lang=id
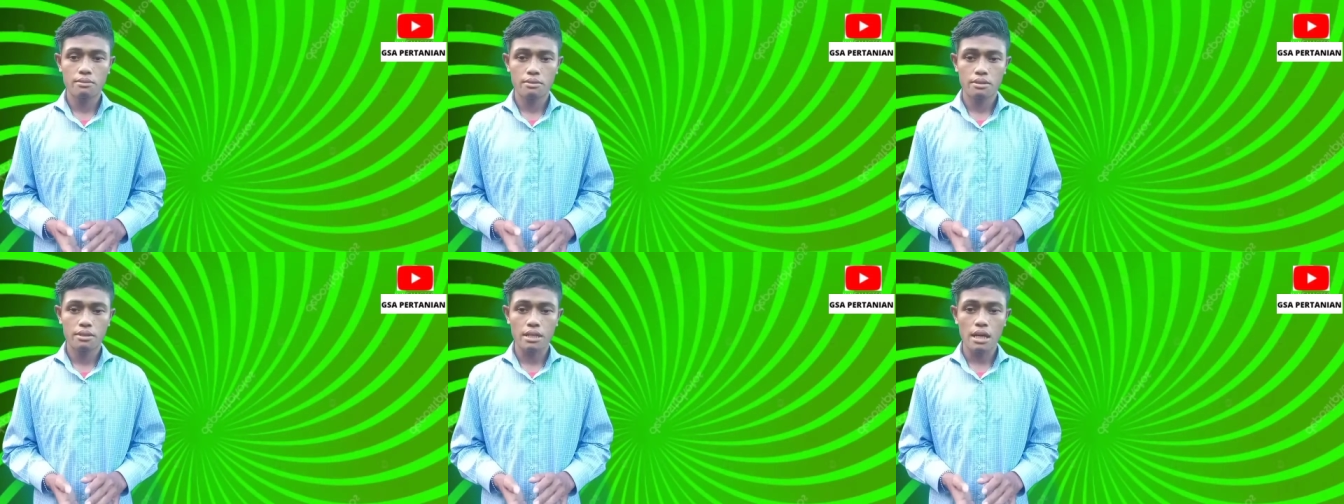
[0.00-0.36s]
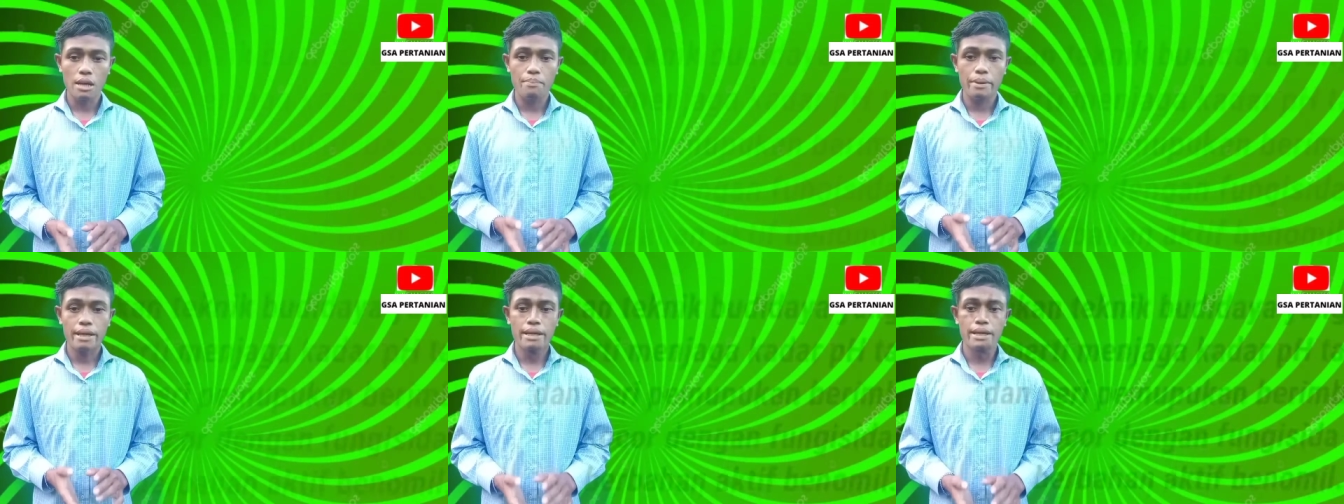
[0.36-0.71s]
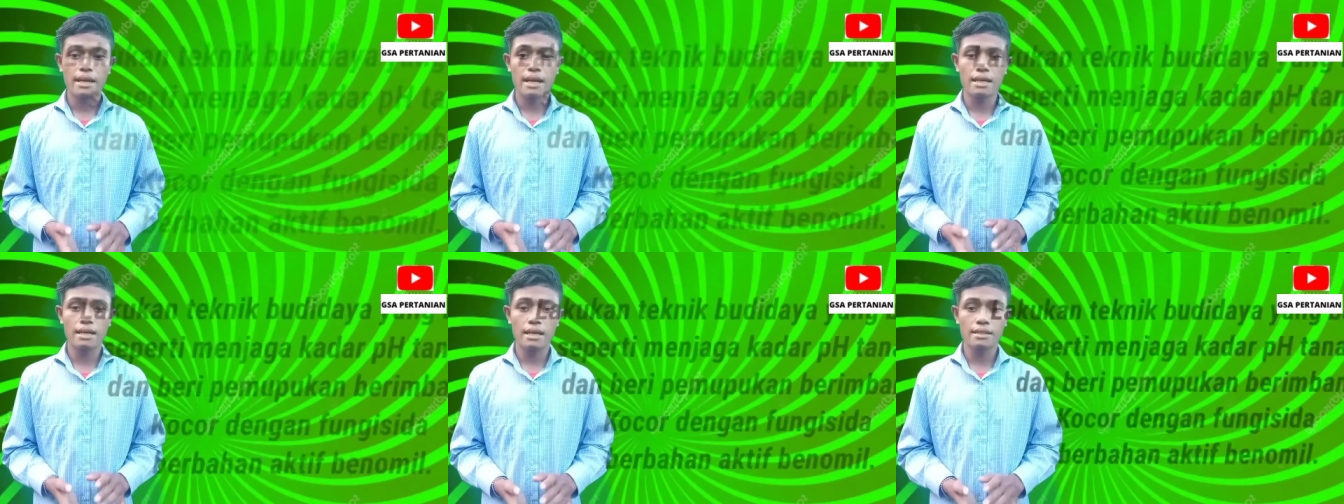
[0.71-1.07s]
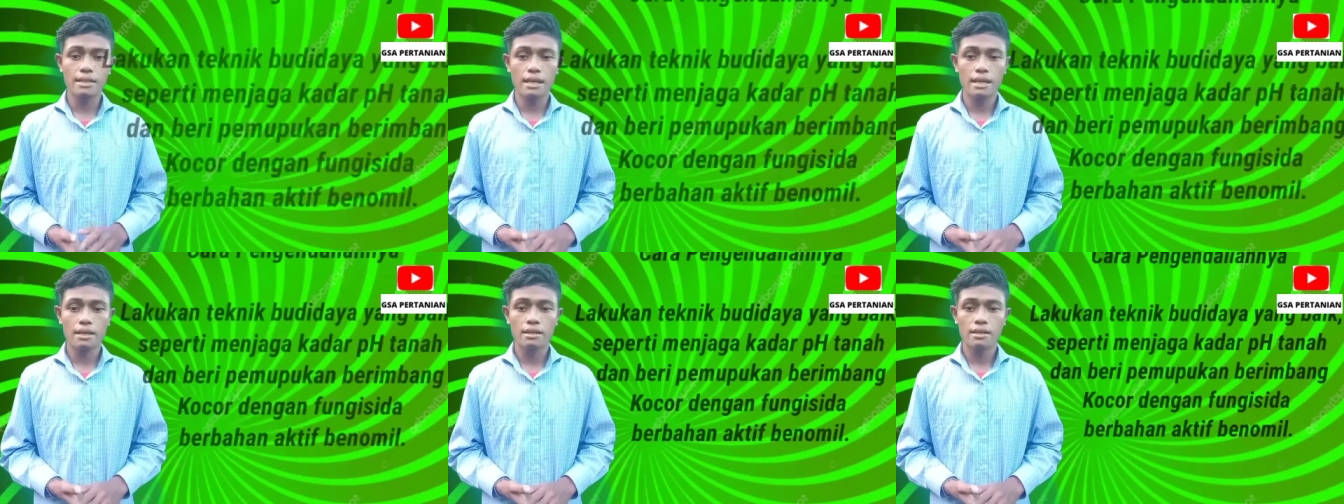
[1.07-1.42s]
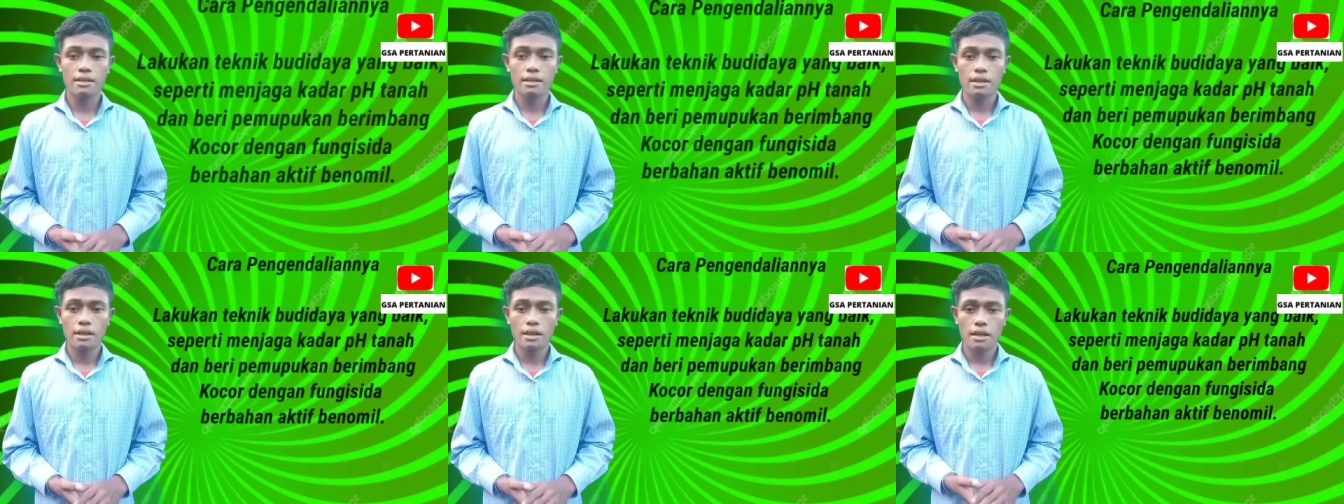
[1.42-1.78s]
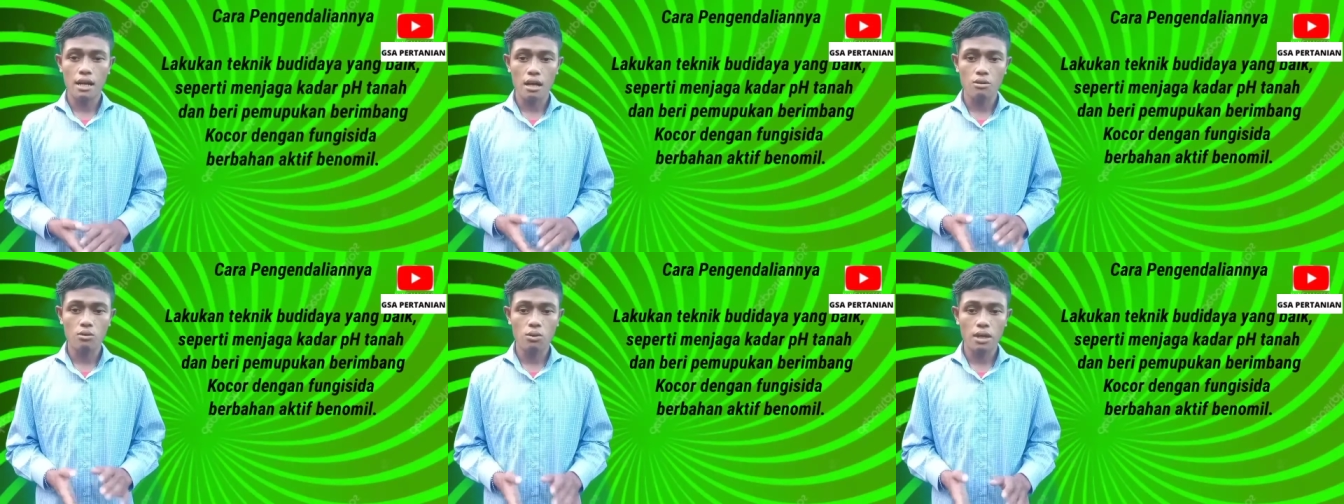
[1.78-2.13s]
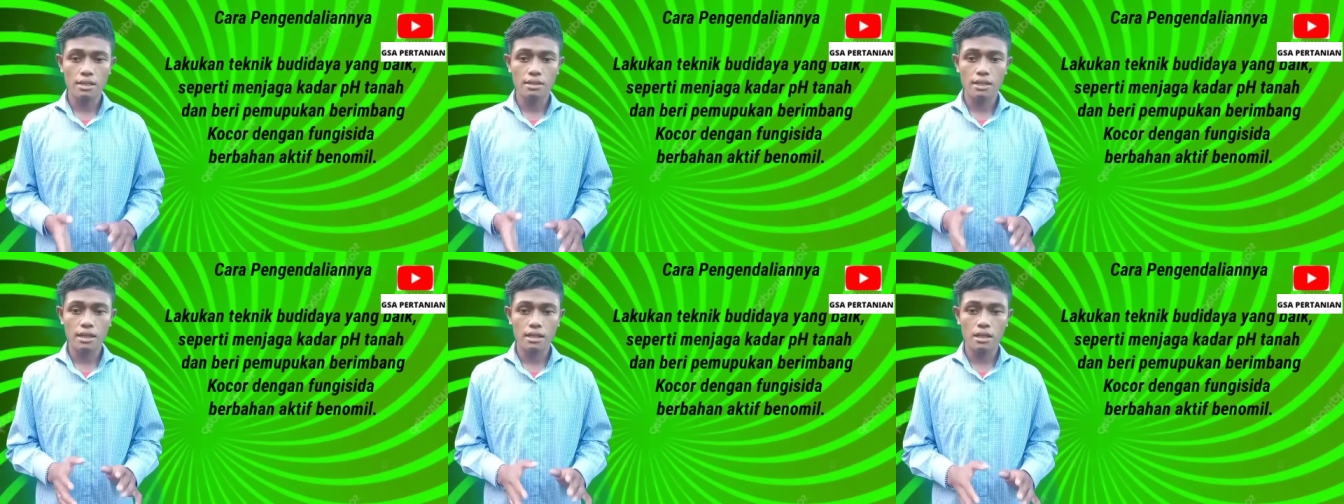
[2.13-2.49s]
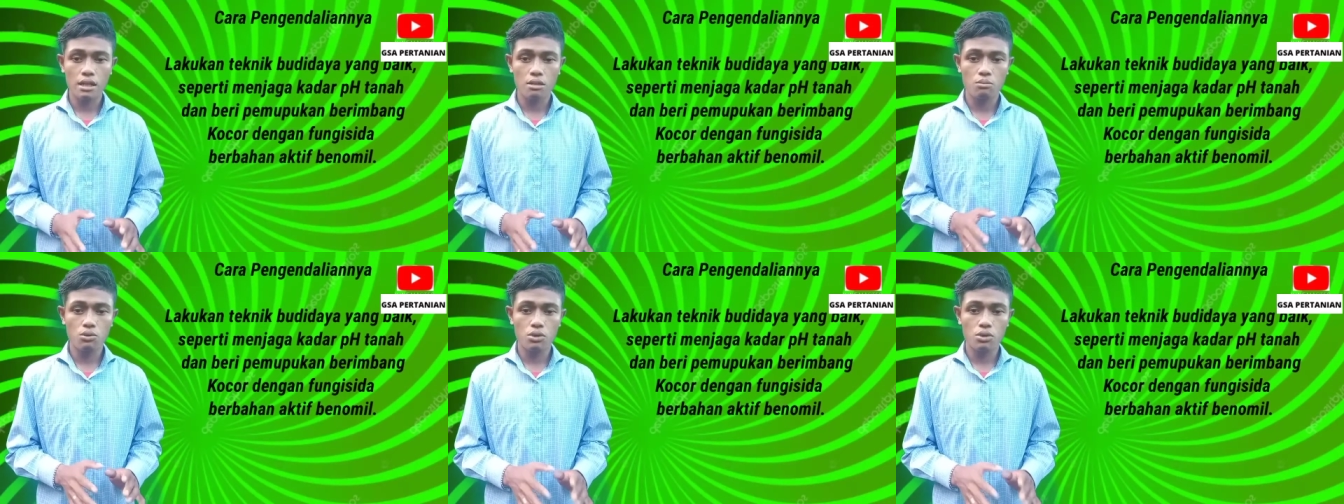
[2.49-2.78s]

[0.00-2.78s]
Cara pengendaliannya, lakukan teknik